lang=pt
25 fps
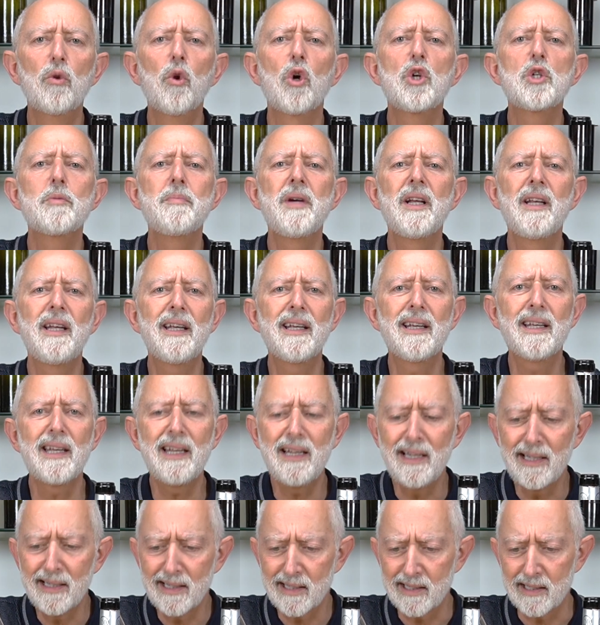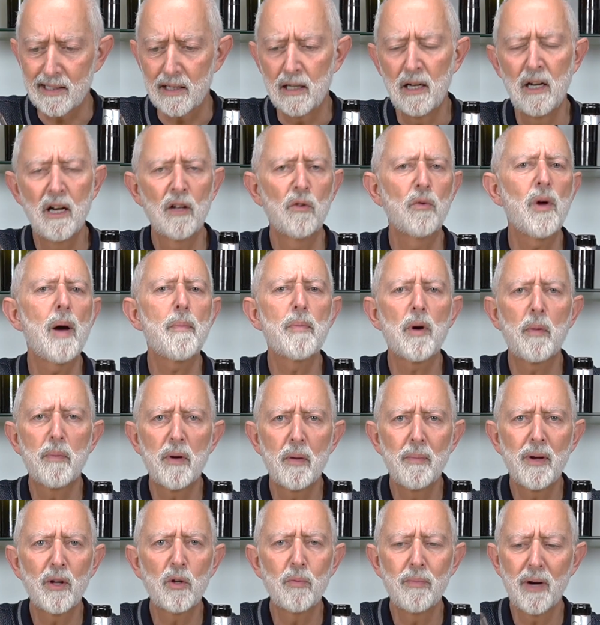2015, não é
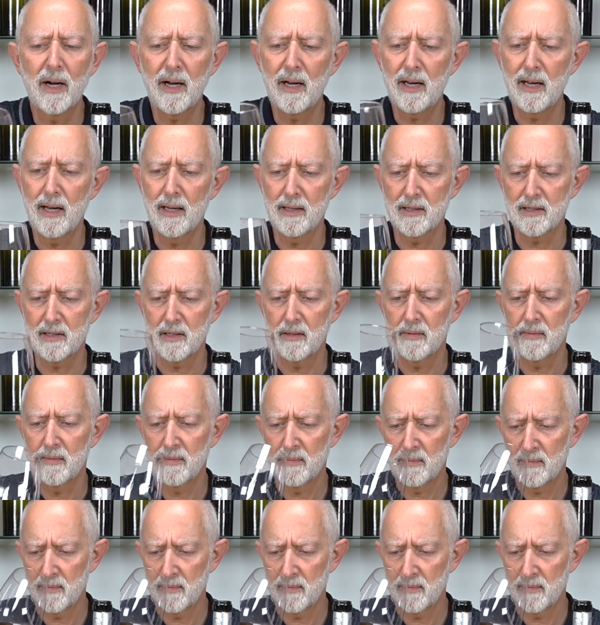propriamente uma criança.